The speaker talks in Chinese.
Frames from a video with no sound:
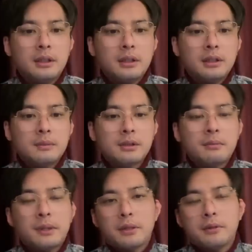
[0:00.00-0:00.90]
那么这个
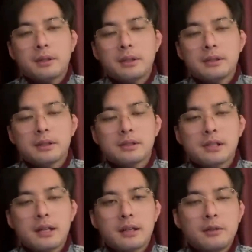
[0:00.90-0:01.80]
美国跟这个
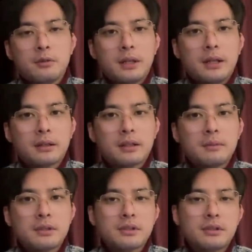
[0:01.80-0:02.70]
蔡英文啊，他
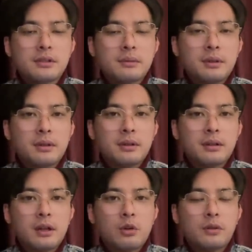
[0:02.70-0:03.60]
们是怎么
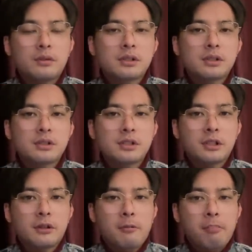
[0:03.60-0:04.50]
来回复这个事情
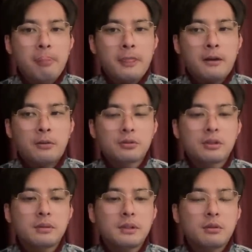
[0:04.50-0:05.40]
的？啊，我觉得
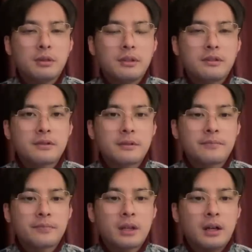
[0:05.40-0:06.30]
特别有意思
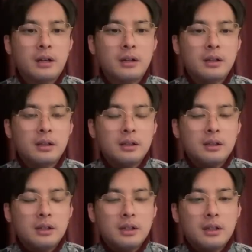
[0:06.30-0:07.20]
啊，
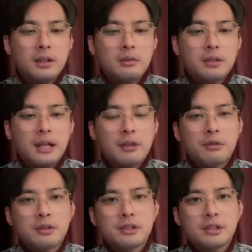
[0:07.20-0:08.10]
呃，给我感
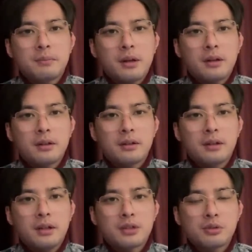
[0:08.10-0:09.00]
觉是一帮
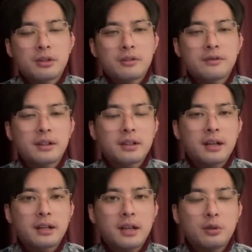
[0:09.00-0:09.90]
啊酒囊饭袋
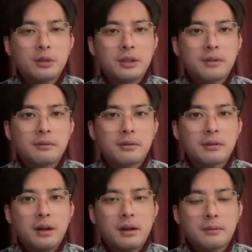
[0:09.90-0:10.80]
该有的
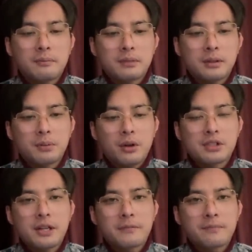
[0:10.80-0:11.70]
啊这个表
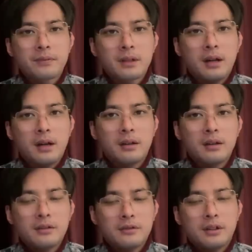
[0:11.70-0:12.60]
现啊，
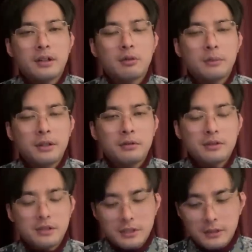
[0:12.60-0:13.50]
符合了我们的预
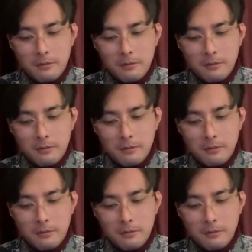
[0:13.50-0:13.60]
期。